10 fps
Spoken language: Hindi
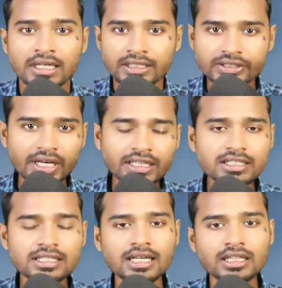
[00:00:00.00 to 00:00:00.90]
ज्यादा
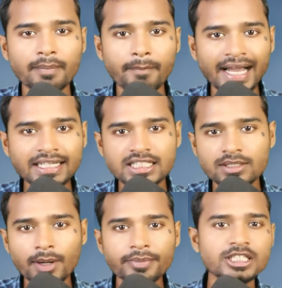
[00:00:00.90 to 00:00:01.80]
से ज्यादा
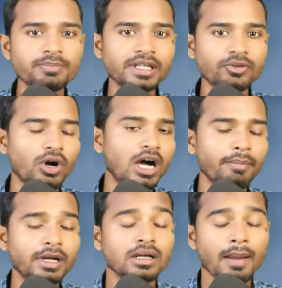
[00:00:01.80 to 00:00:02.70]
मैक्सिमम स्पीड वहां
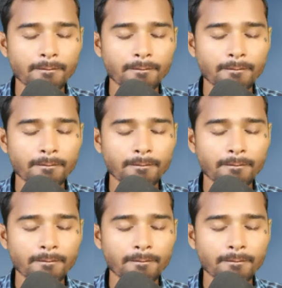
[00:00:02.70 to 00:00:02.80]
पर